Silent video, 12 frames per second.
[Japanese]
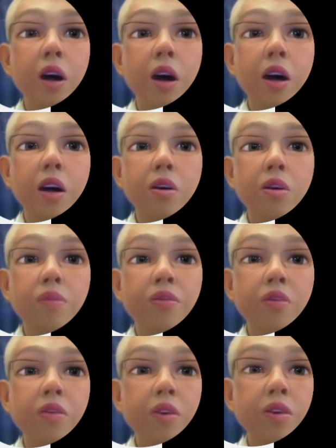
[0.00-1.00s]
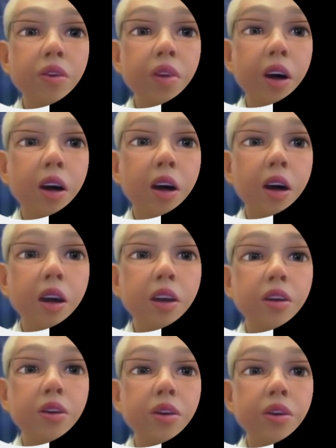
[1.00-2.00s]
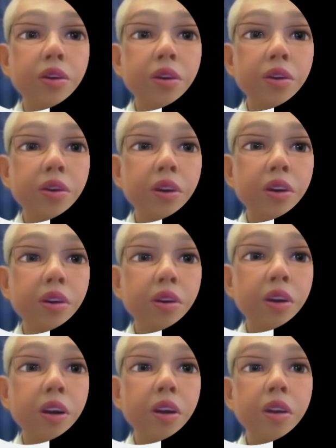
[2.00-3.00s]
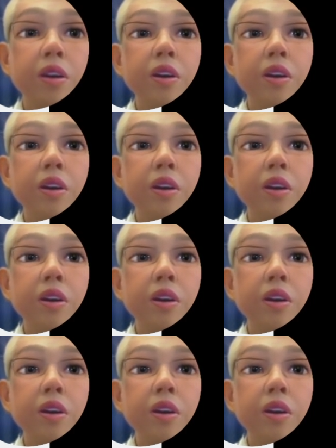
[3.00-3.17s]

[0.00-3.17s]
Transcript: あ、これ中からですよってことですよね。